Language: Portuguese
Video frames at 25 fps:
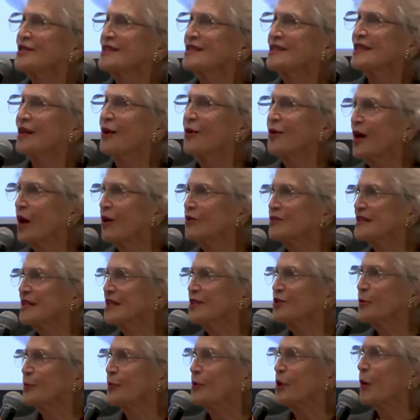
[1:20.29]
se estão
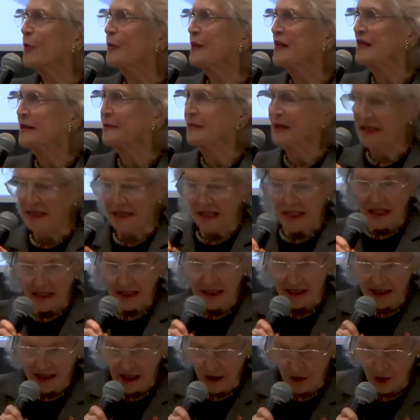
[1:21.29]
causando problema.
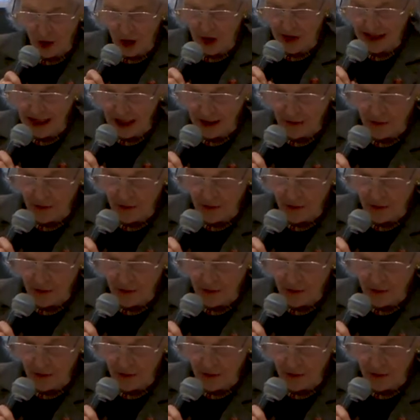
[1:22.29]
Então, nós